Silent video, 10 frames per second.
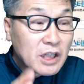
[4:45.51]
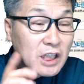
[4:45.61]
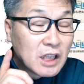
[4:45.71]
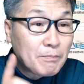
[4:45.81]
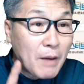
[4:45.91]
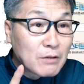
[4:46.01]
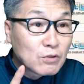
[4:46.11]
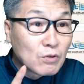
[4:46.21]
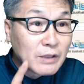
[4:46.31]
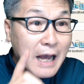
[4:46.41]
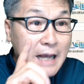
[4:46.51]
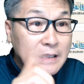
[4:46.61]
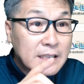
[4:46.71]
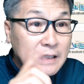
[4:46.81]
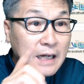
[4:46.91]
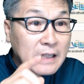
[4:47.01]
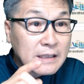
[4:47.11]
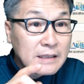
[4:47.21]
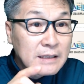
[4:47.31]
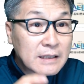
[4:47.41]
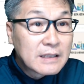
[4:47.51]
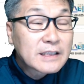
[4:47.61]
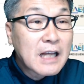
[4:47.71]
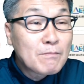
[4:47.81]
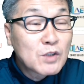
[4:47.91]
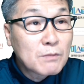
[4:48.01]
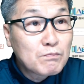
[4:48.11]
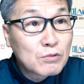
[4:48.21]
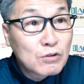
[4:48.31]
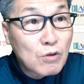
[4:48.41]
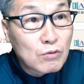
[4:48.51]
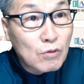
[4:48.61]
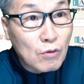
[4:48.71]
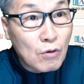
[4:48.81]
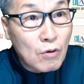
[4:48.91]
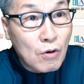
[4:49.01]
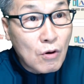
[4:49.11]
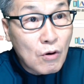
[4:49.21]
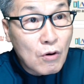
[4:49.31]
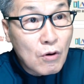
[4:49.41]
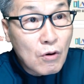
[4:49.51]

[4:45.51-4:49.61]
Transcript: 이 방송은 1시간 30분 정도로